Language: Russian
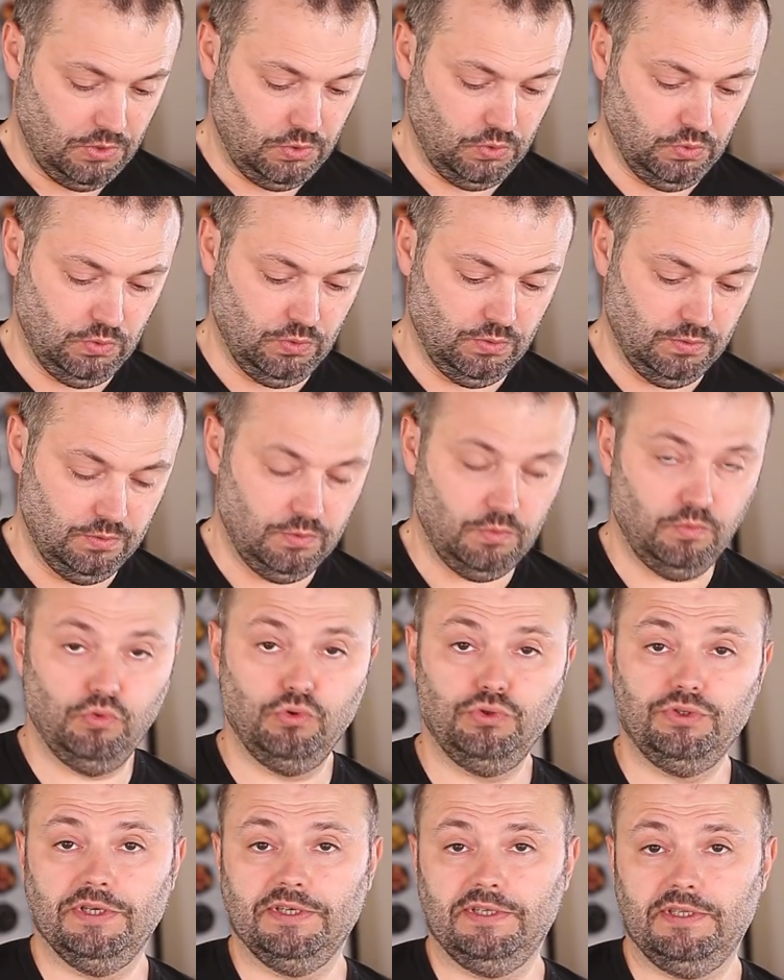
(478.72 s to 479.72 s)
Ну,
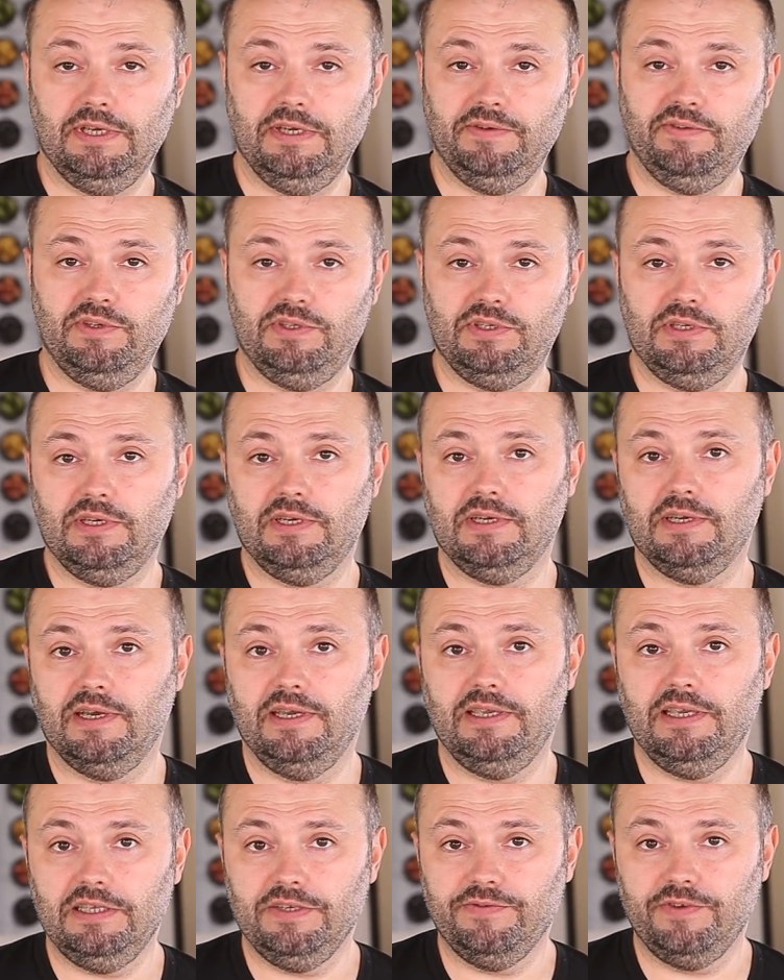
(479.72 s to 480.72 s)
пусть настаивается,
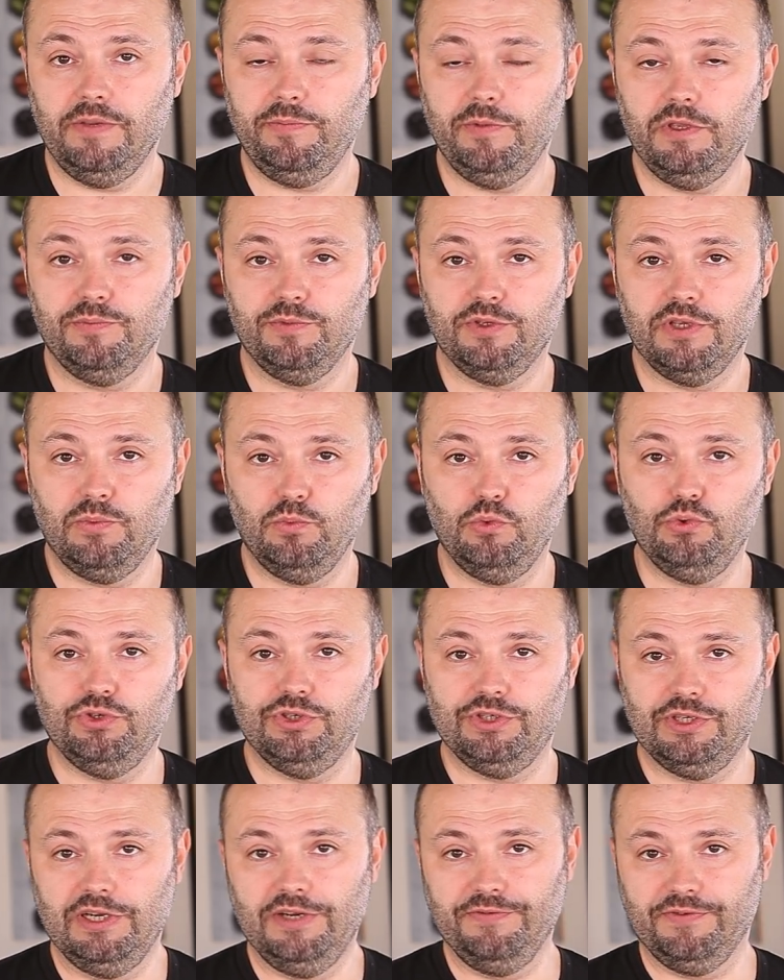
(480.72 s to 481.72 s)
а я тем временем займусь
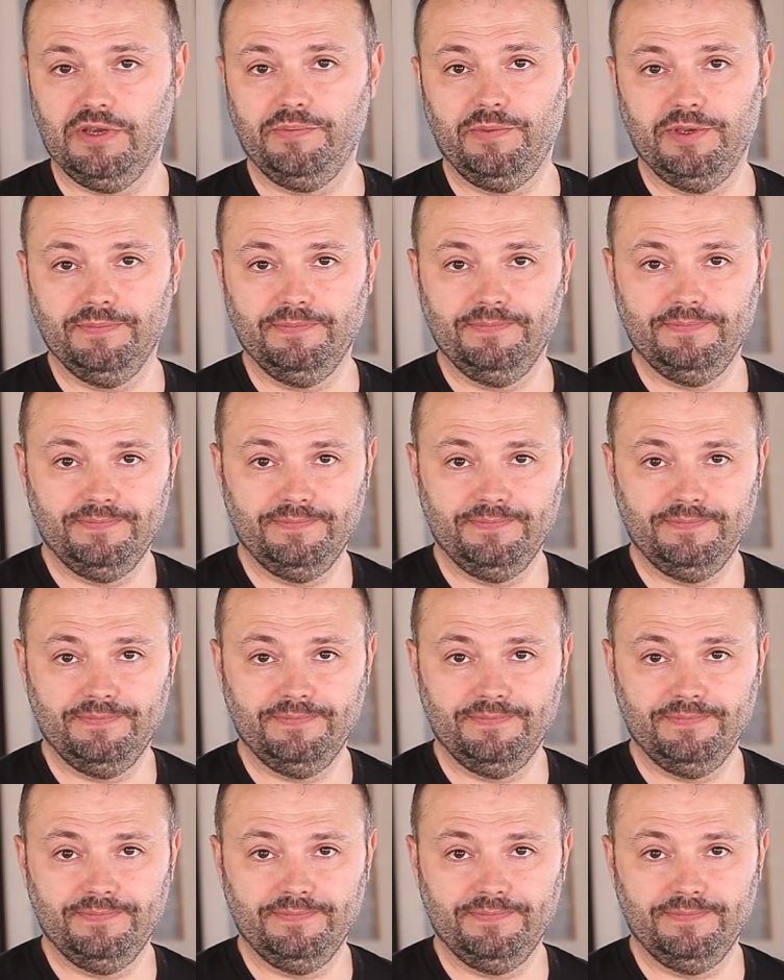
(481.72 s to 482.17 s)
сливками.